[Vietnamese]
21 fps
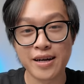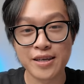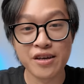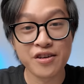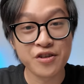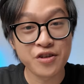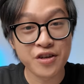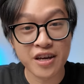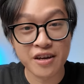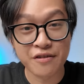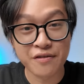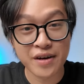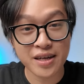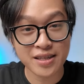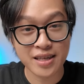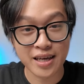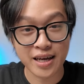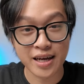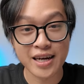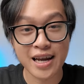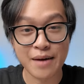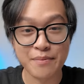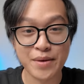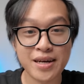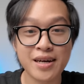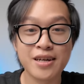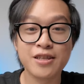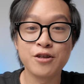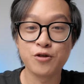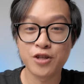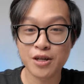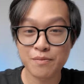duy trì phát triển làm cái
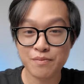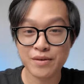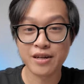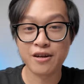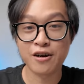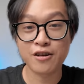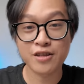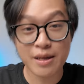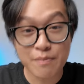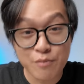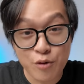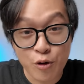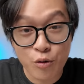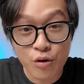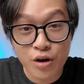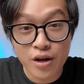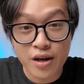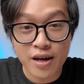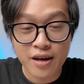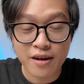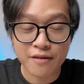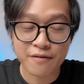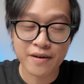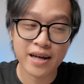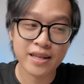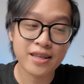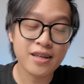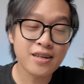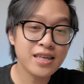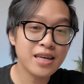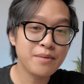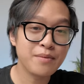kênh YouTube này nó tiếp luôn. Và
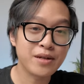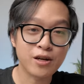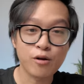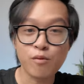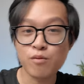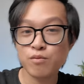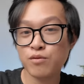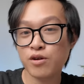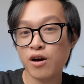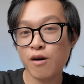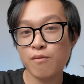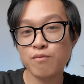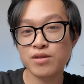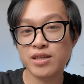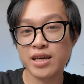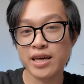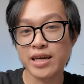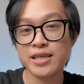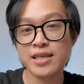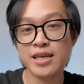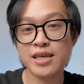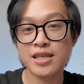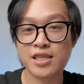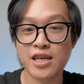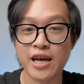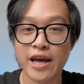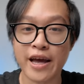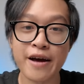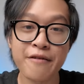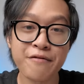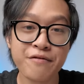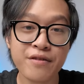tất nhiên mình cũng không chỉ chia
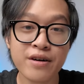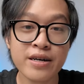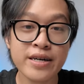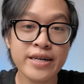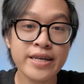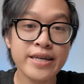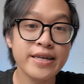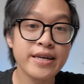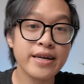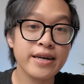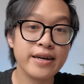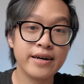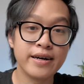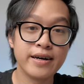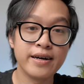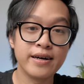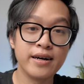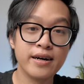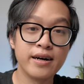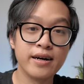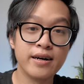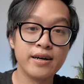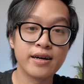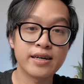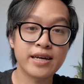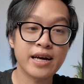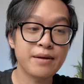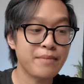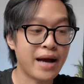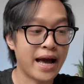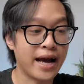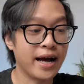sẻ với
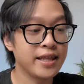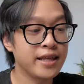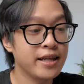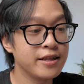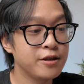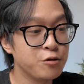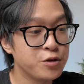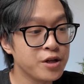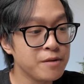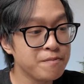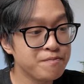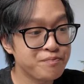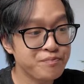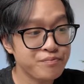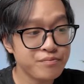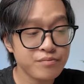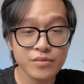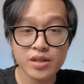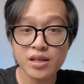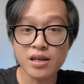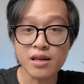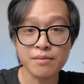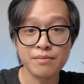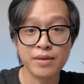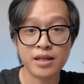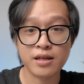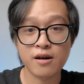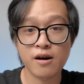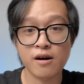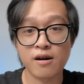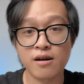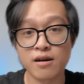các bạn ở trên YouTube,
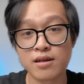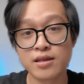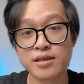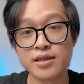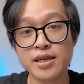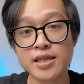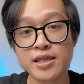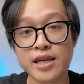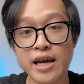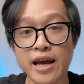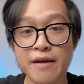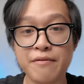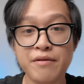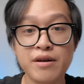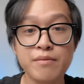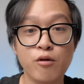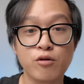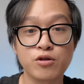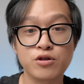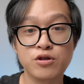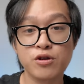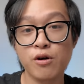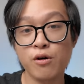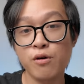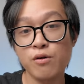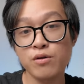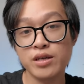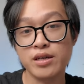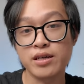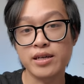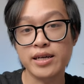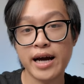mình còn chia sẻ với một
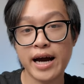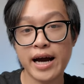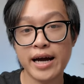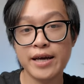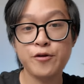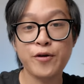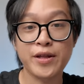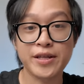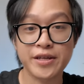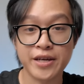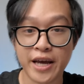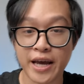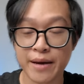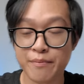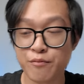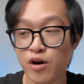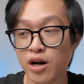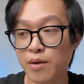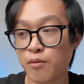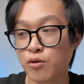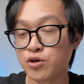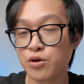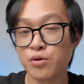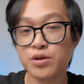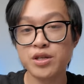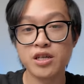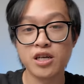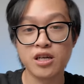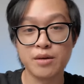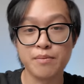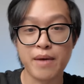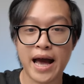số những cái doanh nghiệp hoặc là một số
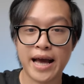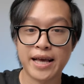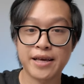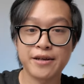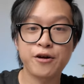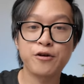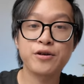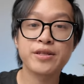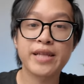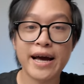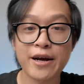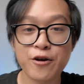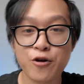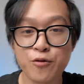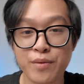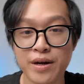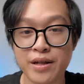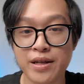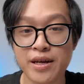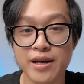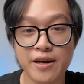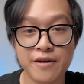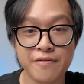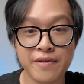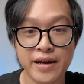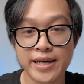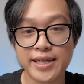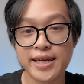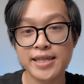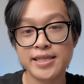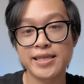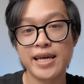những người bạn, những đối tác của mình
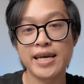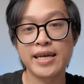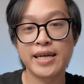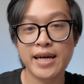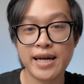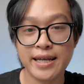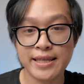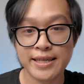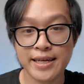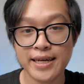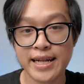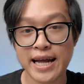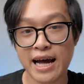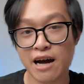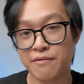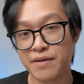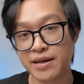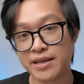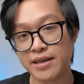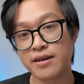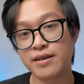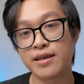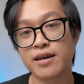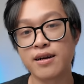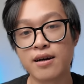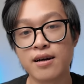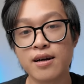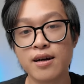về cách xây kênh như thế nào. Và dần